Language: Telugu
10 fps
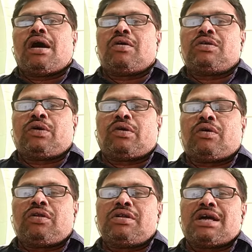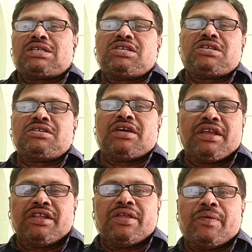ఆ రోజు కోర్టును ఆశ్రయించడం
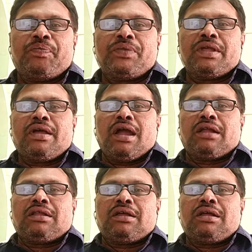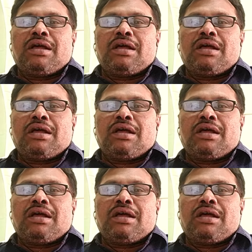జరిగింది అయితే